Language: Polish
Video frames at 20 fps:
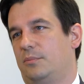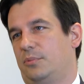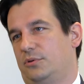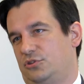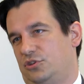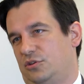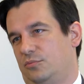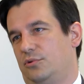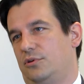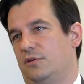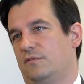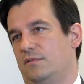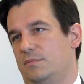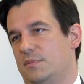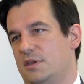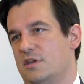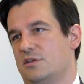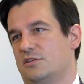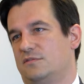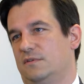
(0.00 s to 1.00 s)
potrzebują
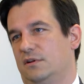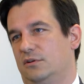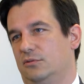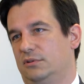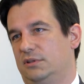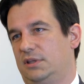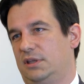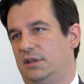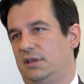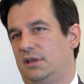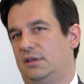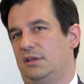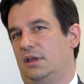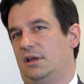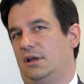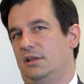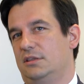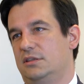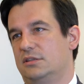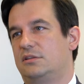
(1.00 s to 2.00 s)
wymieniać walutę,
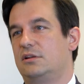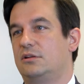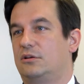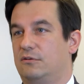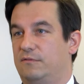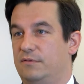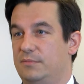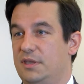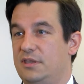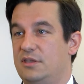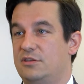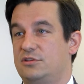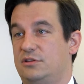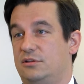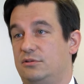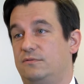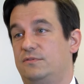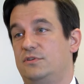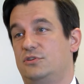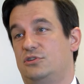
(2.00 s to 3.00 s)
ale nie tylko wymieniać,
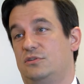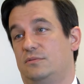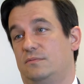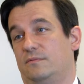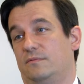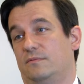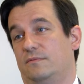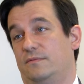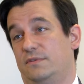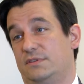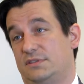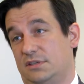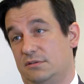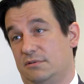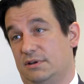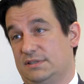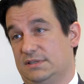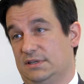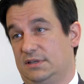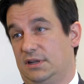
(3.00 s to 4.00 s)
ale również ją
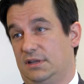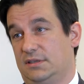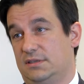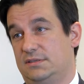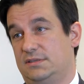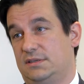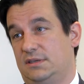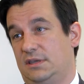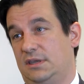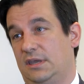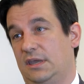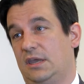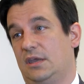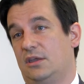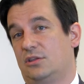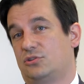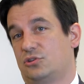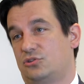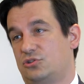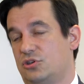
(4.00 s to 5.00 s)
wysyłać za granicę,
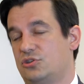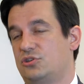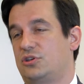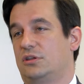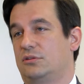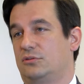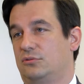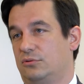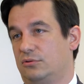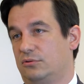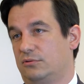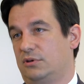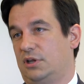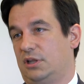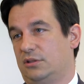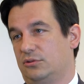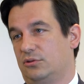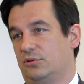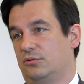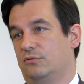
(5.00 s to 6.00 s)
co część kantor,
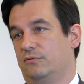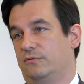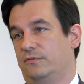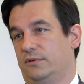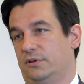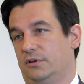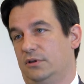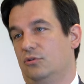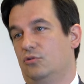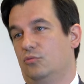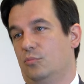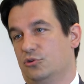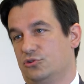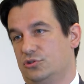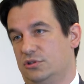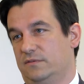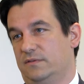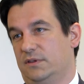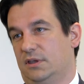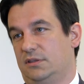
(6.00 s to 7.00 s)
kantorów
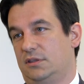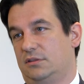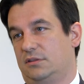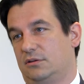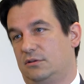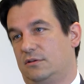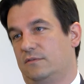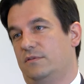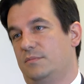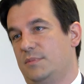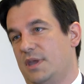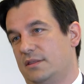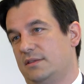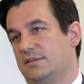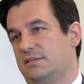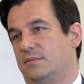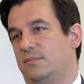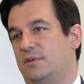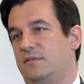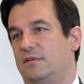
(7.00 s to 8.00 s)
umożliwia. Nie tylko
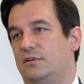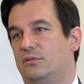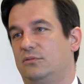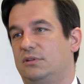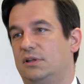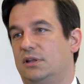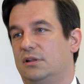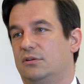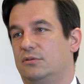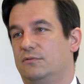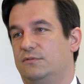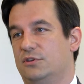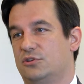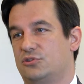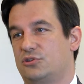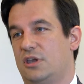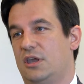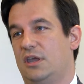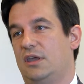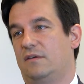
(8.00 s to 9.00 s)
wymianę samej waluty, ale
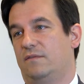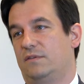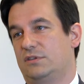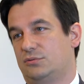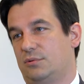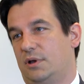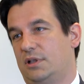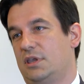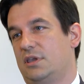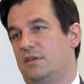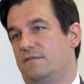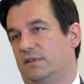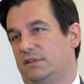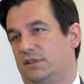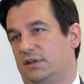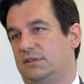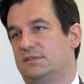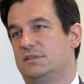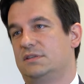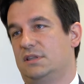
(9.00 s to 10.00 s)
również wysłanie jej w
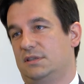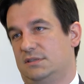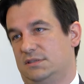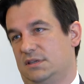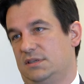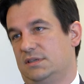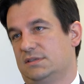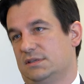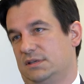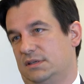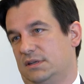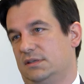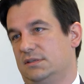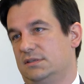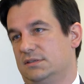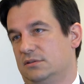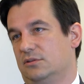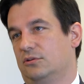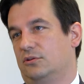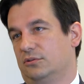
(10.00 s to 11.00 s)
atrakcyjnej cenie za
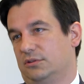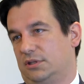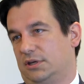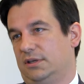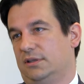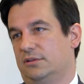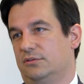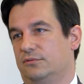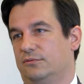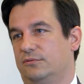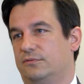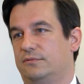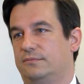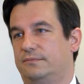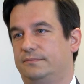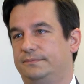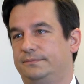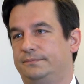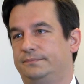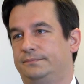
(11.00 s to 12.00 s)
granicę do kontrahentów.
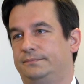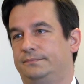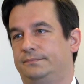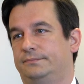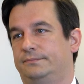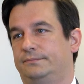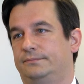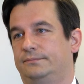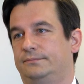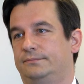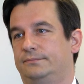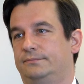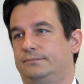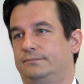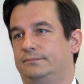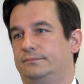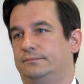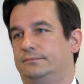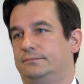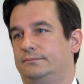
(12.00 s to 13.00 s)
A jak duży
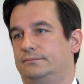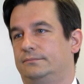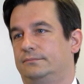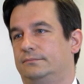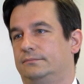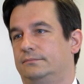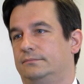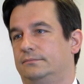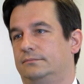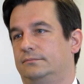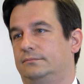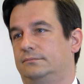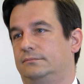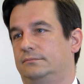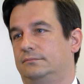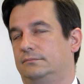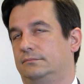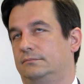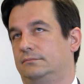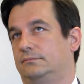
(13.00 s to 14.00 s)
jest to rynek? O jakiej
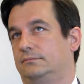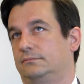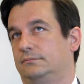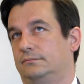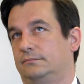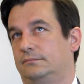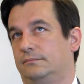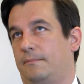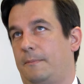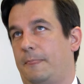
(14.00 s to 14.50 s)
skali mówimy?